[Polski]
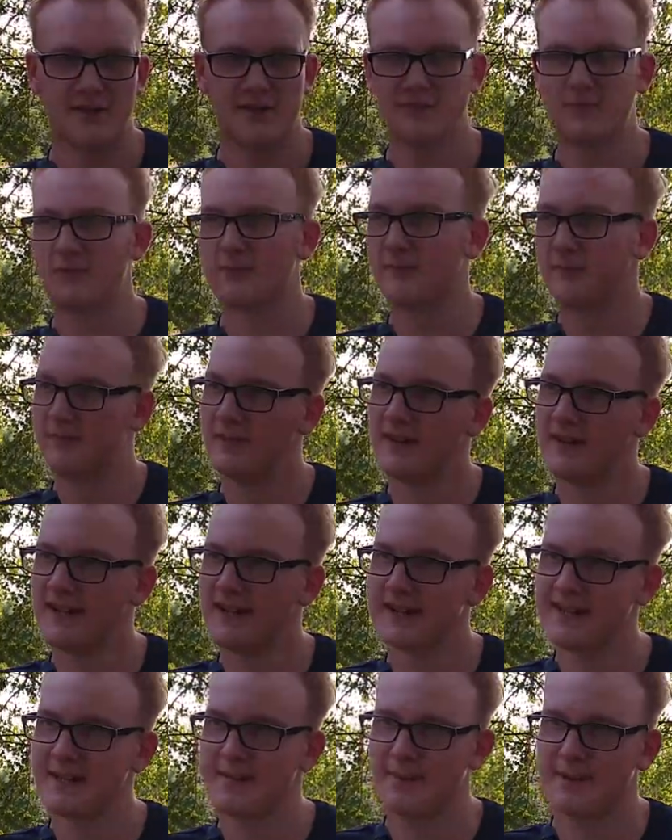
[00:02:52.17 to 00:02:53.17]
Są to
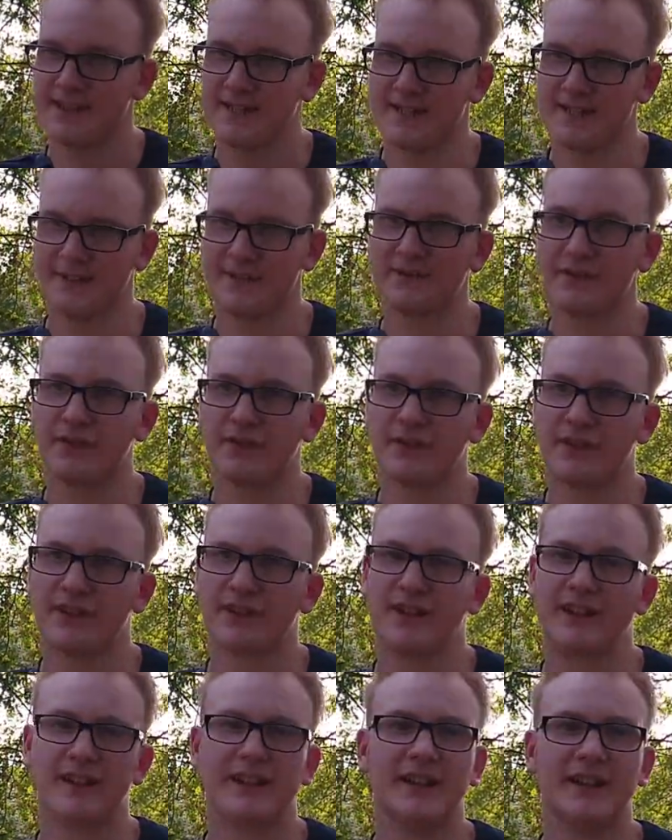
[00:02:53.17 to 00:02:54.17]
lasy
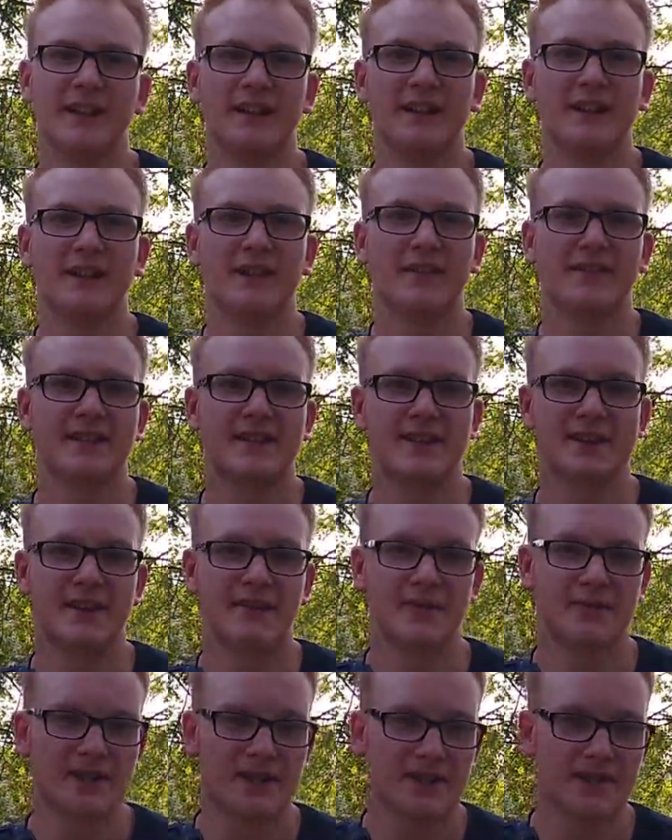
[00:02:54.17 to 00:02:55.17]
państwowe, ale
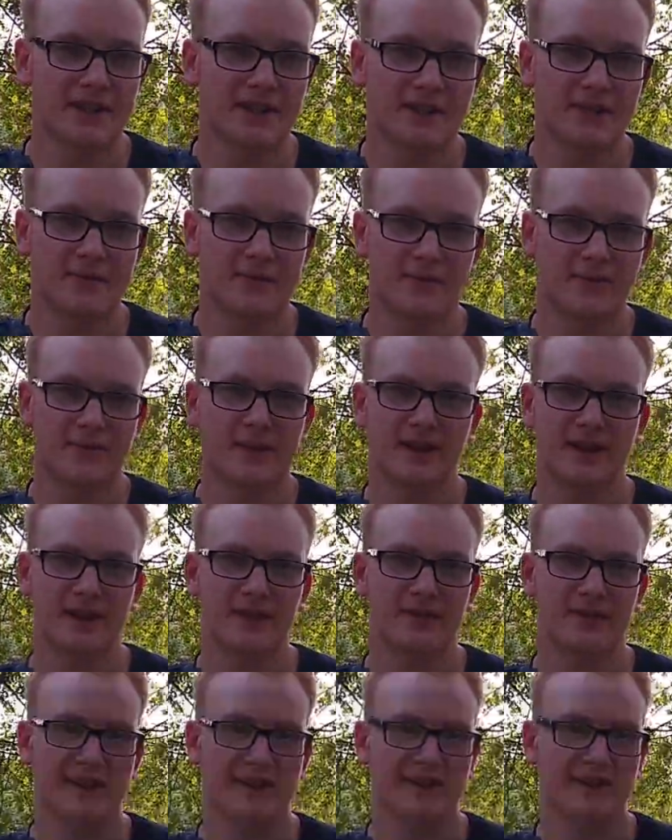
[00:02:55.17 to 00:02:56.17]
Wszyscy tutaj wiedzą, żeby
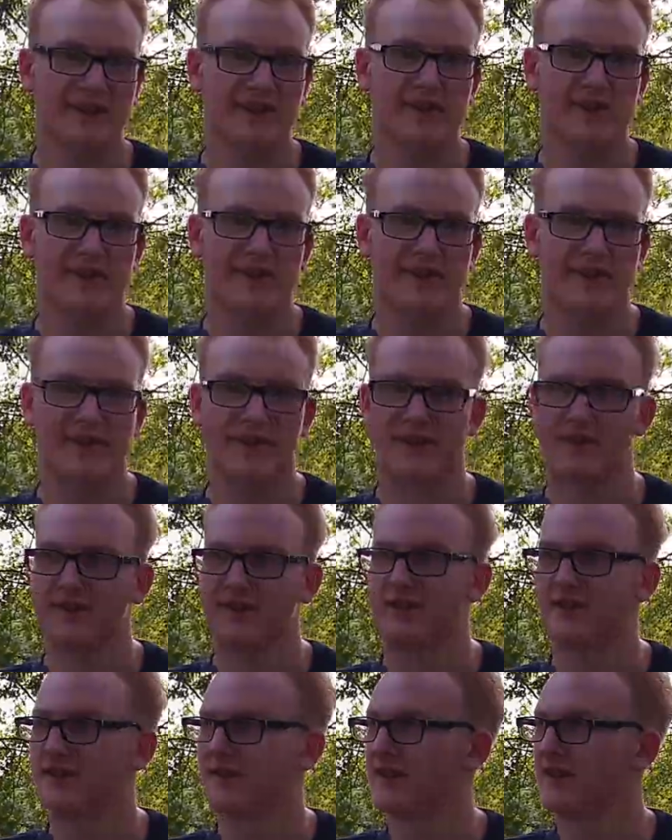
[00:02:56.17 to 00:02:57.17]
tego nie
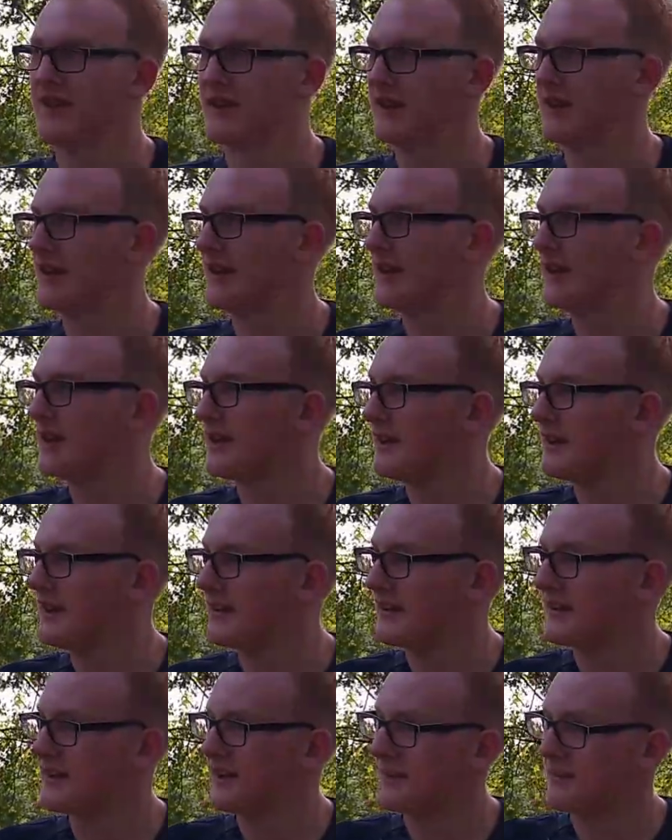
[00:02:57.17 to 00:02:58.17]
zanieczyszczać.
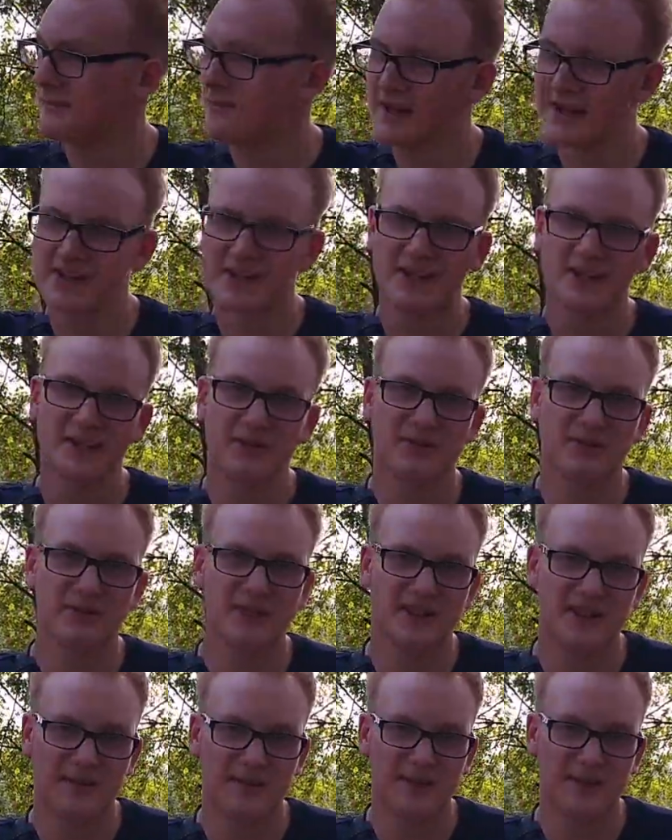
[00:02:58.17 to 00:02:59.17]
Ten bażant,
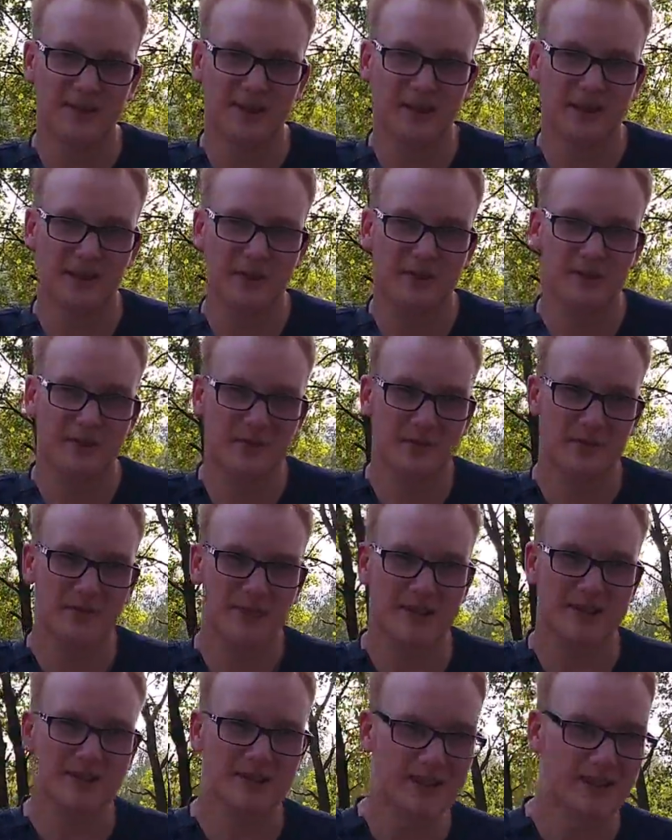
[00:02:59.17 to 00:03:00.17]
który tam biegł, był
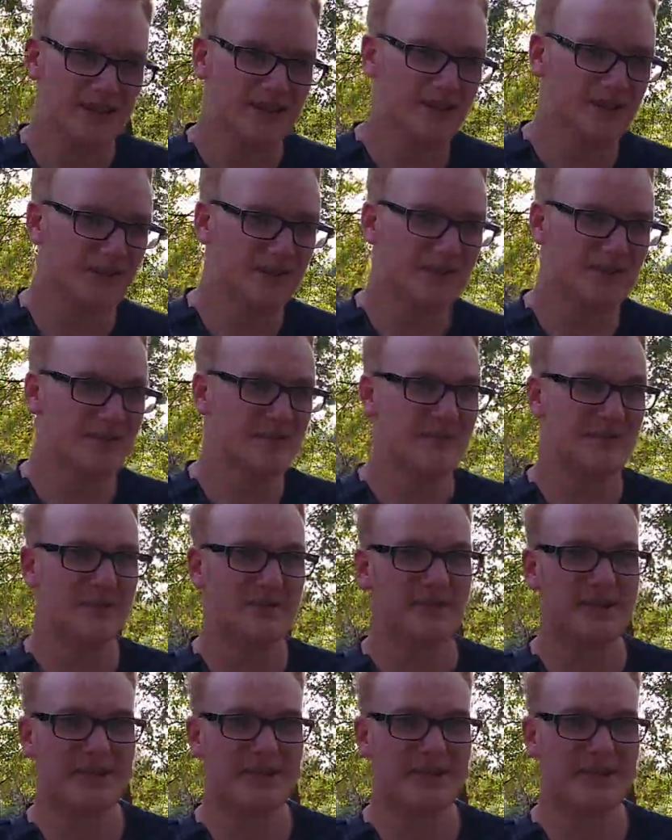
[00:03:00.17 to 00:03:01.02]
bardzo tego dobrym